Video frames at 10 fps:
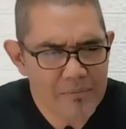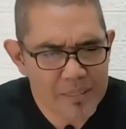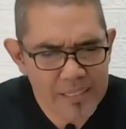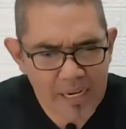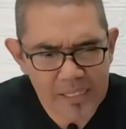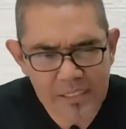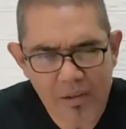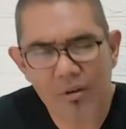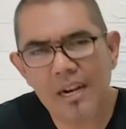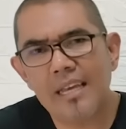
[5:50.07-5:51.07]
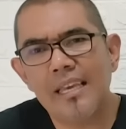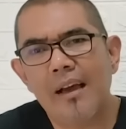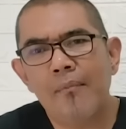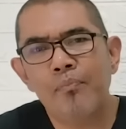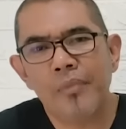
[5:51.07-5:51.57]
menjadi seorang
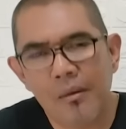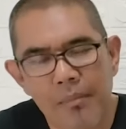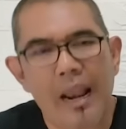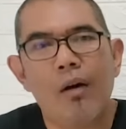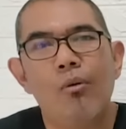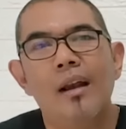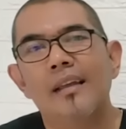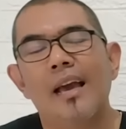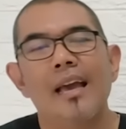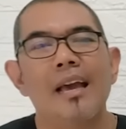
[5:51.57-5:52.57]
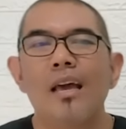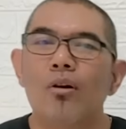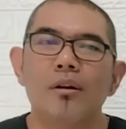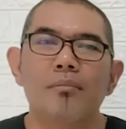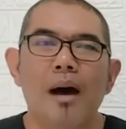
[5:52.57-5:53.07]
yang melawan
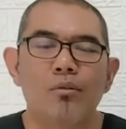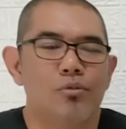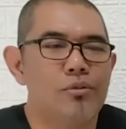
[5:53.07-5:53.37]
gaya-gaya Orde Baru.